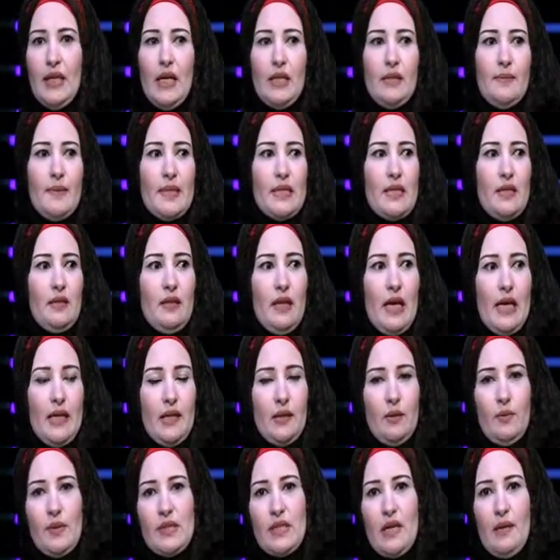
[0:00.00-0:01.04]
يعني مثلا
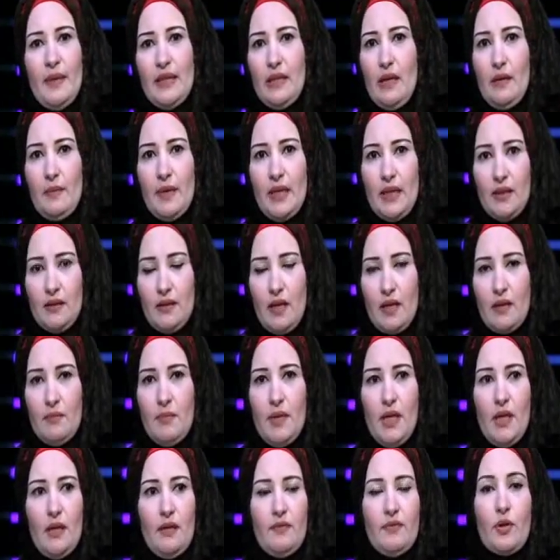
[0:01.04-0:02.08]
انا دلوقتي عملت عمليه
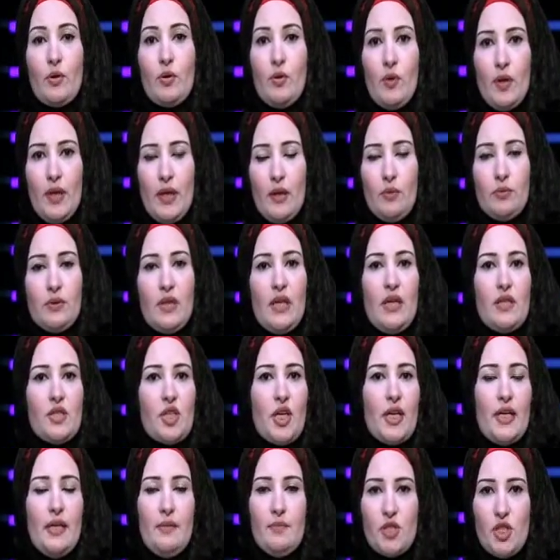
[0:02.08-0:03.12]
تجميل في الرؤيه وطلع
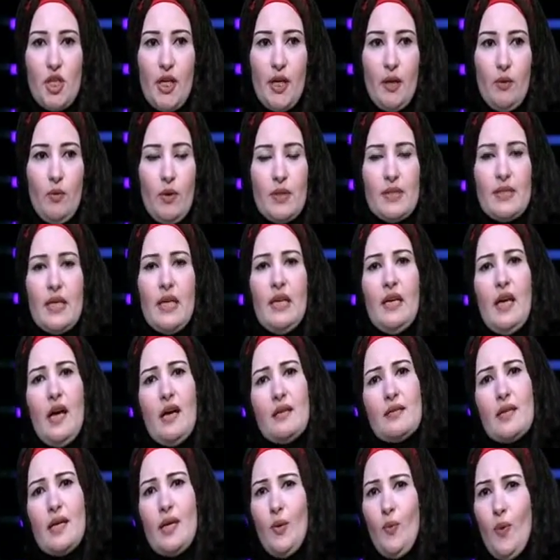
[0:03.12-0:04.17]
شكلي مش حلو
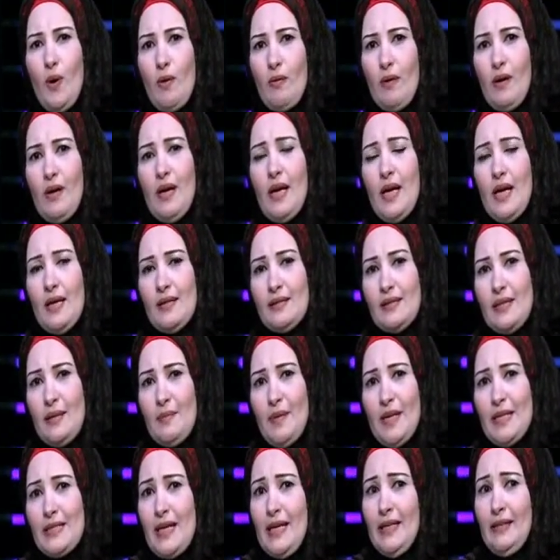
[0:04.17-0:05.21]
زيها زي الواقع زي
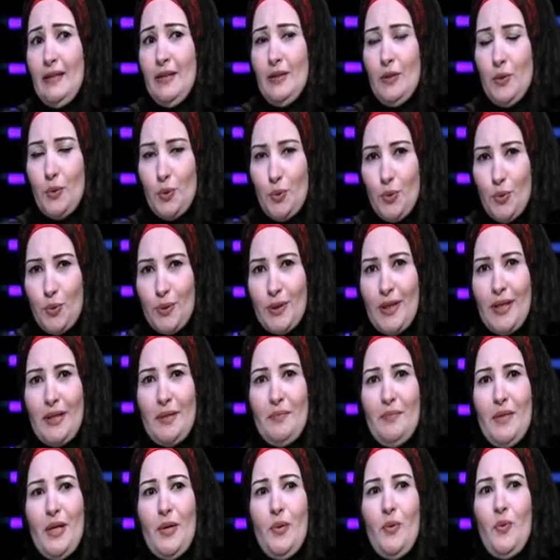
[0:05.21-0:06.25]
ما انا ساعدت دكتور
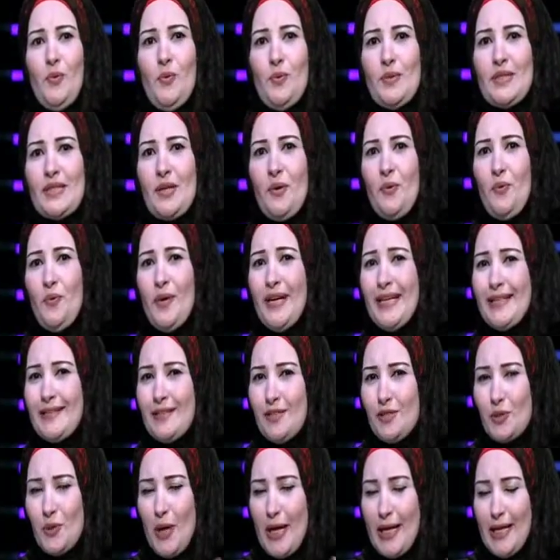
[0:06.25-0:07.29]
تجميل
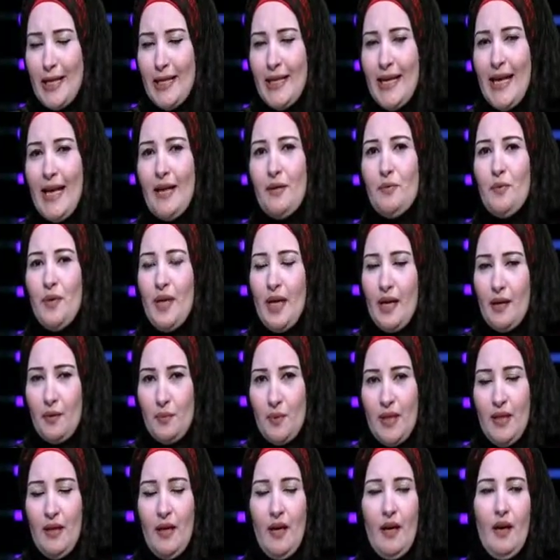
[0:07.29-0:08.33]
وسوقت شكلي قوي
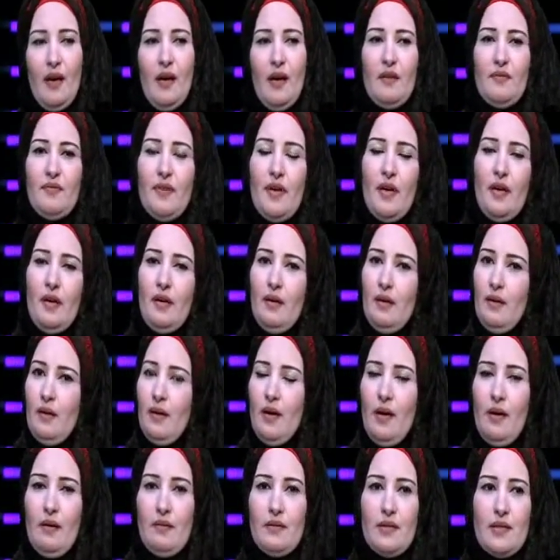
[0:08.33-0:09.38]
قوي
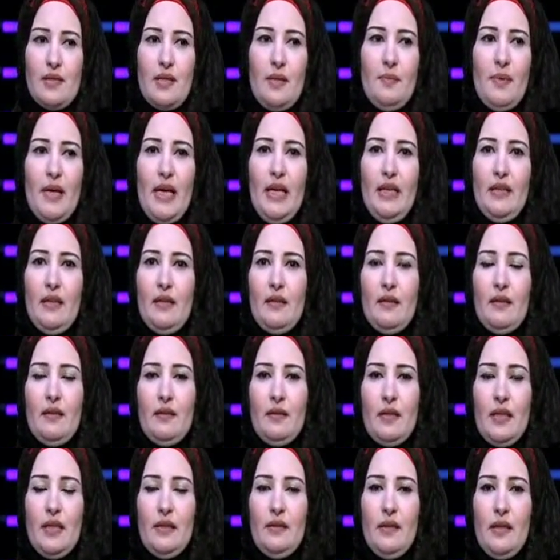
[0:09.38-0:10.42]
فخلاص يبقى
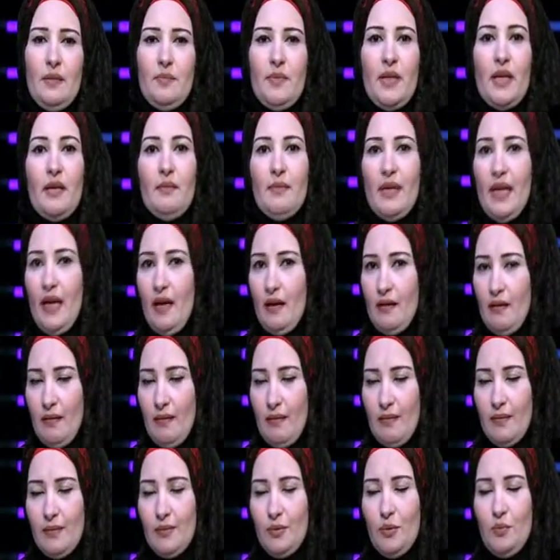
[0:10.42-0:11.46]
احنا كده بنعمل حاجه
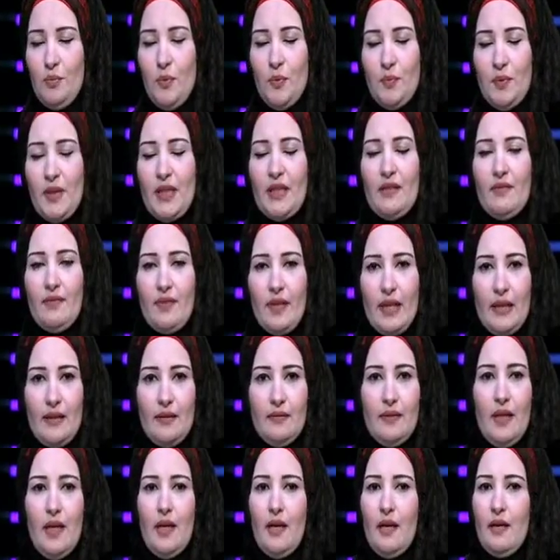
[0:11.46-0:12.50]
غلط وممكن
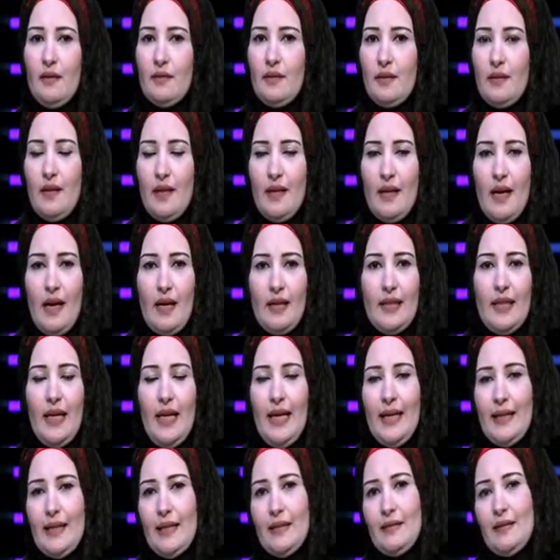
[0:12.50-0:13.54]
فعلا تضيع علينا
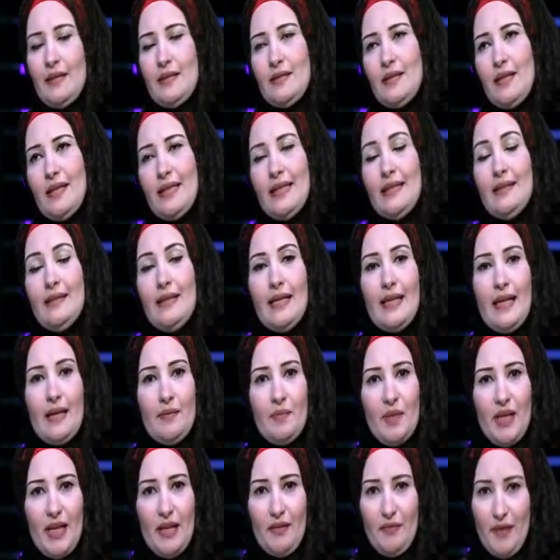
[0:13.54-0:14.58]
حاجات كتيره جدا
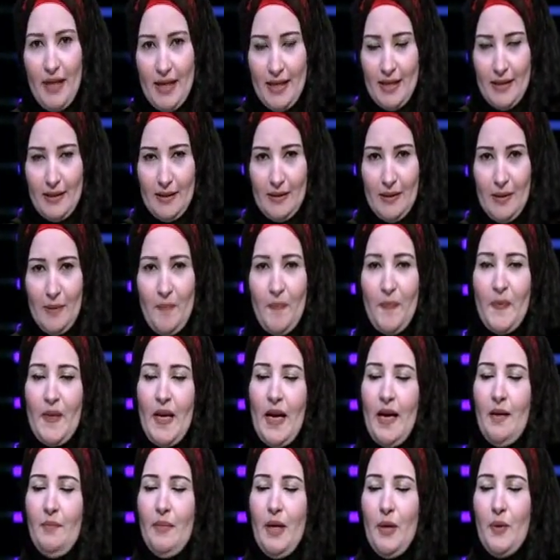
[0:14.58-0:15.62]
جميله في حياتنا
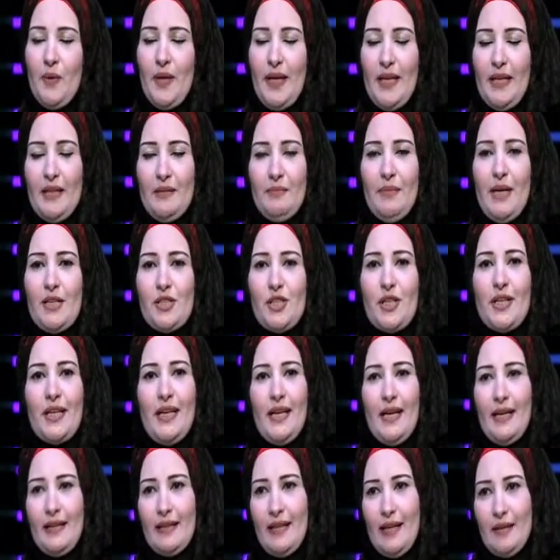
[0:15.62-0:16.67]
اما لو كانت بقى
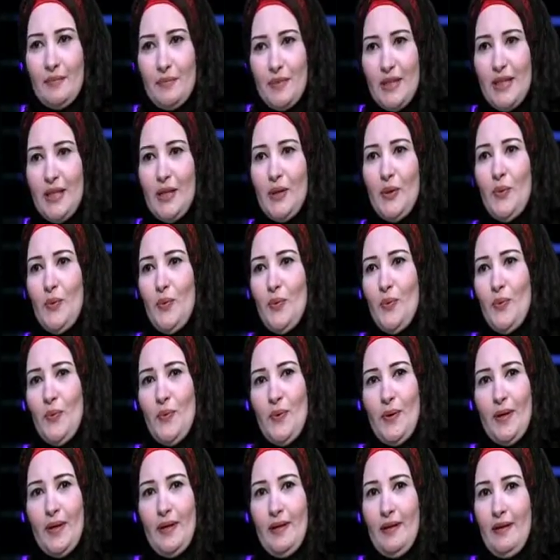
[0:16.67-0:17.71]
شكلها جميل
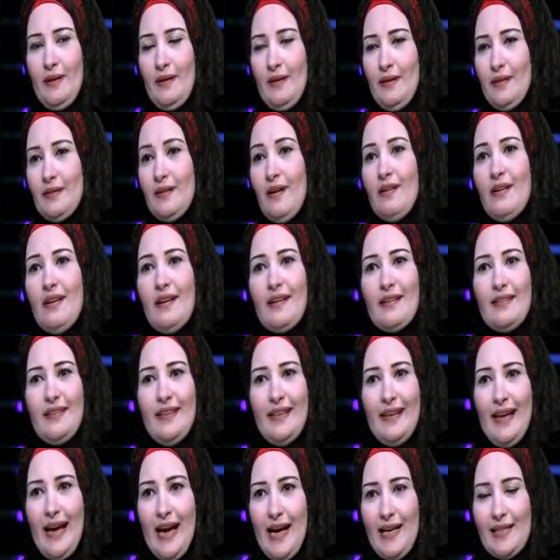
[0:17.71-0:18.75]
واتغيرت
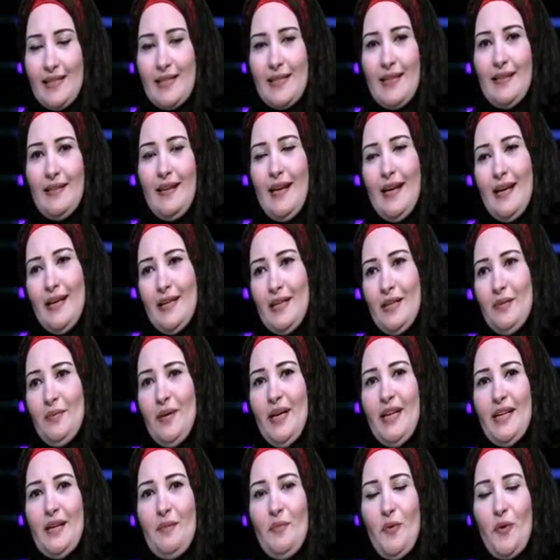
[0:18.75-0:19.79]
للاحسن
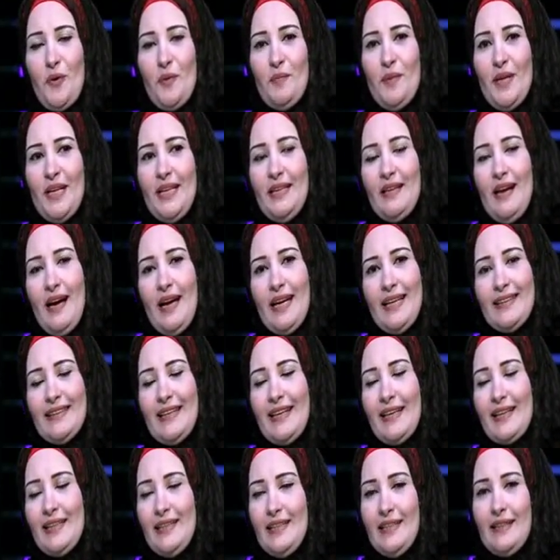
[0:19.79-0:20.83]
يبقى احنا مقبلين على
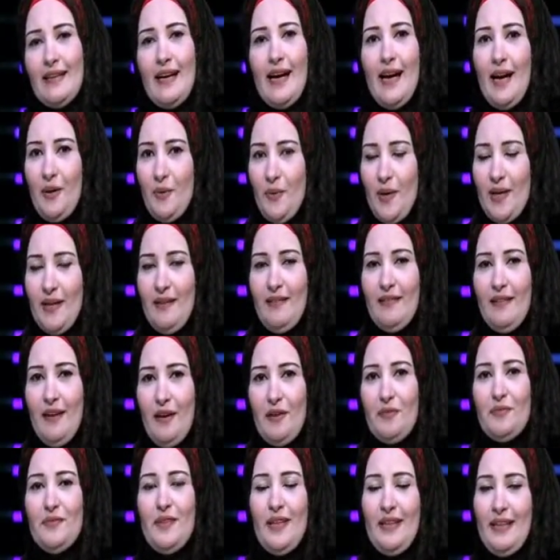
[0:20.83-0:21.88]
تغيير احوال
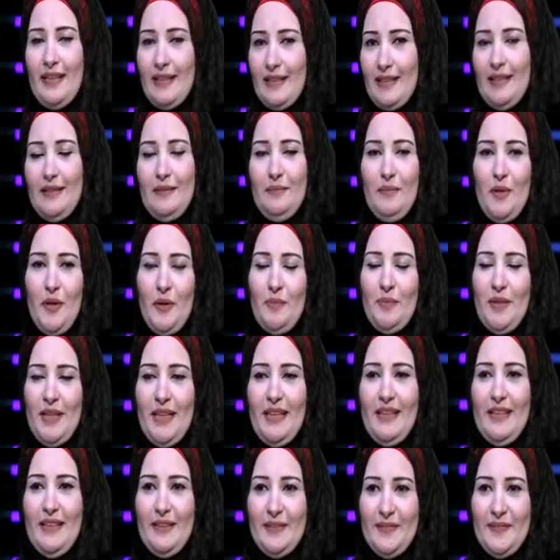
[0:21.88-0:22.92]
للافضل اكيد بامر
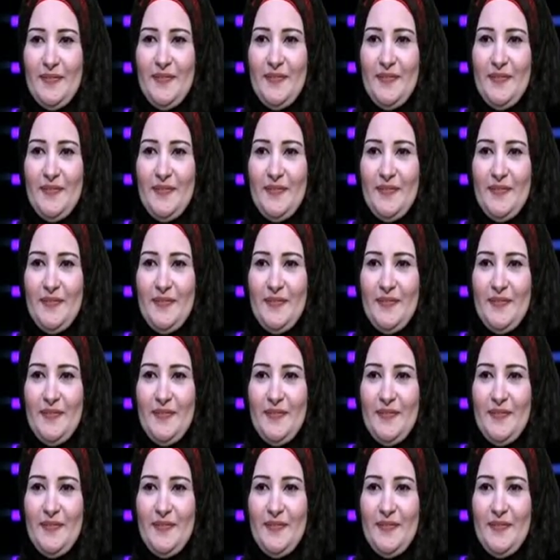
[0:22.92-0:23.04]
الله